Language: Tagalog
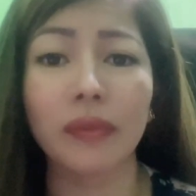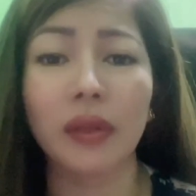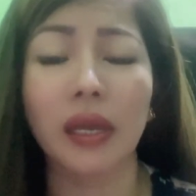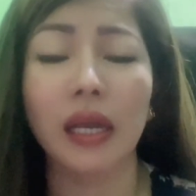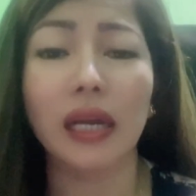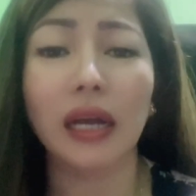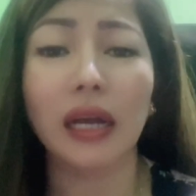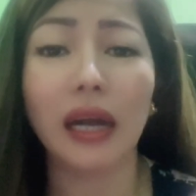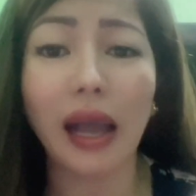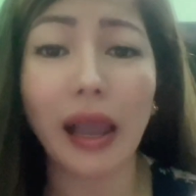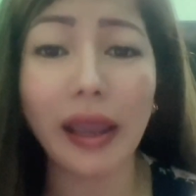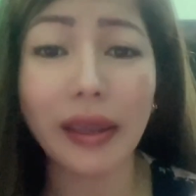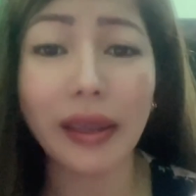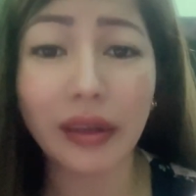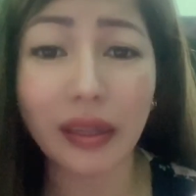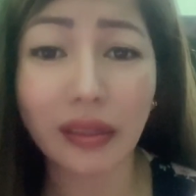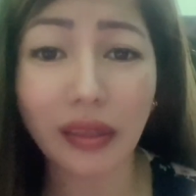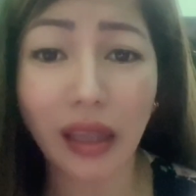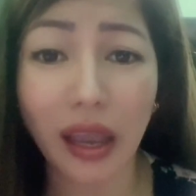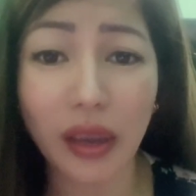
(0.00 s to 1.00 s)

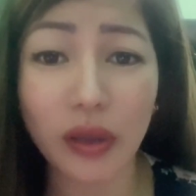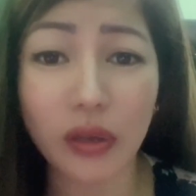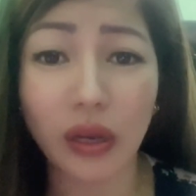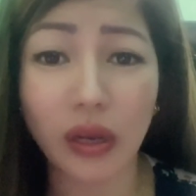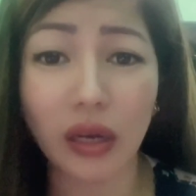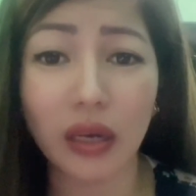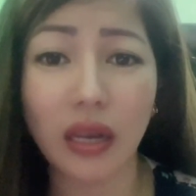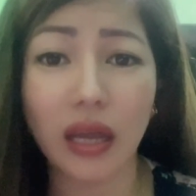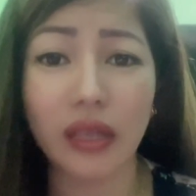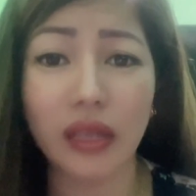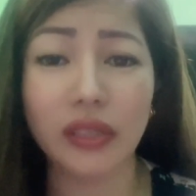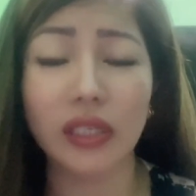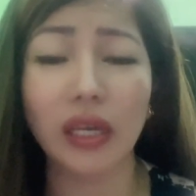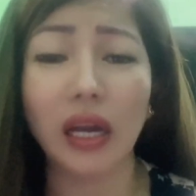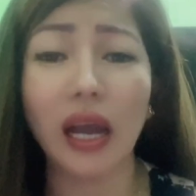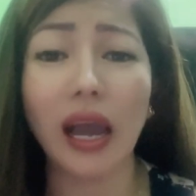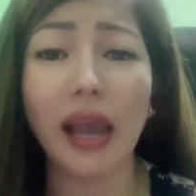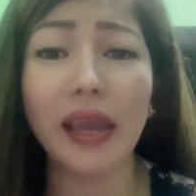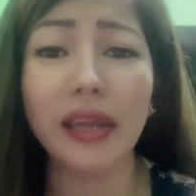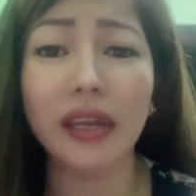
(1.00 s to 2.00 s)
Kakain na tayo ng lunch,
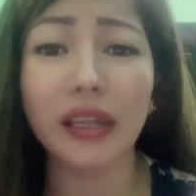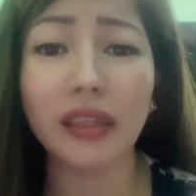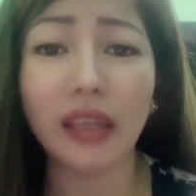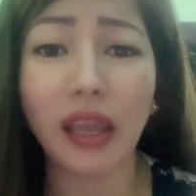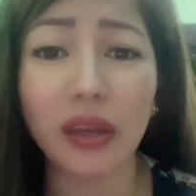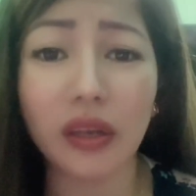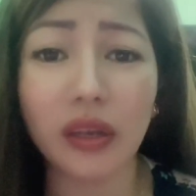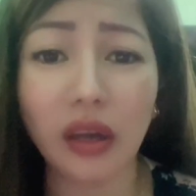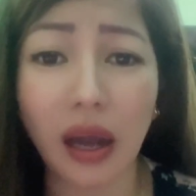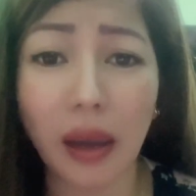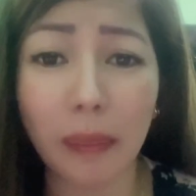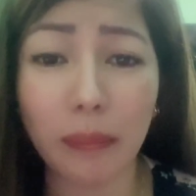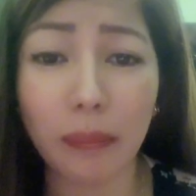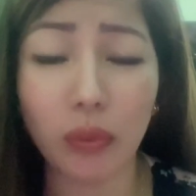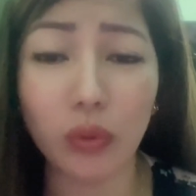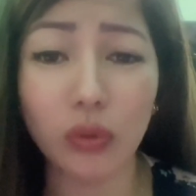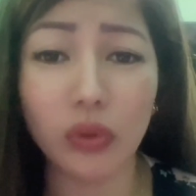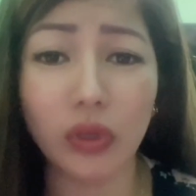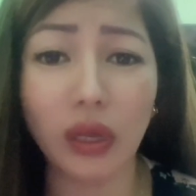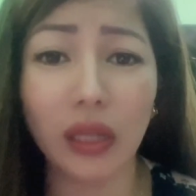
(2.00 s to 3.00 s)
kakain na tayo ng
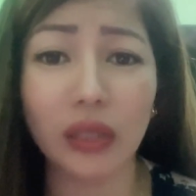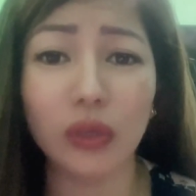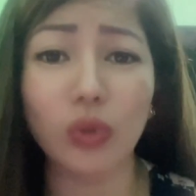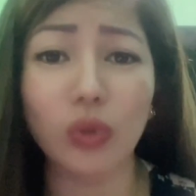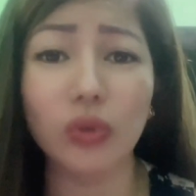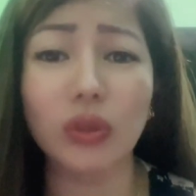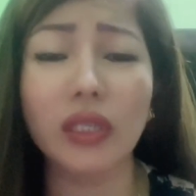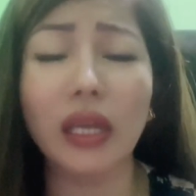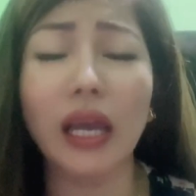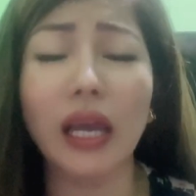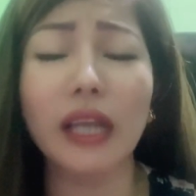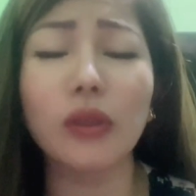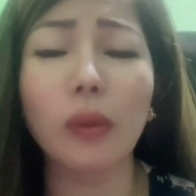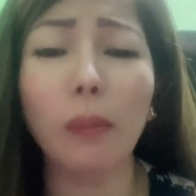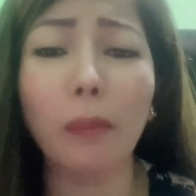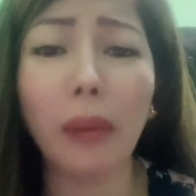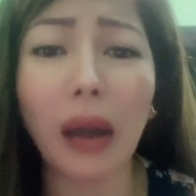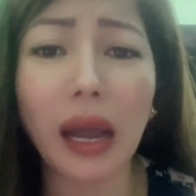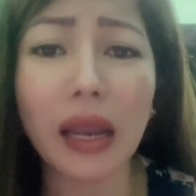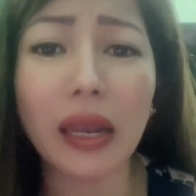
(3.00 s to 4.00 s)
hapunan, kung saan nyo
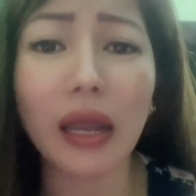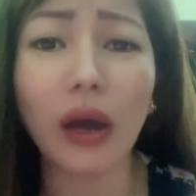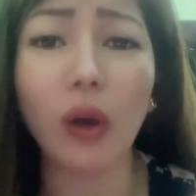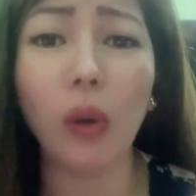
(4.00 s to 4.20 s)
balak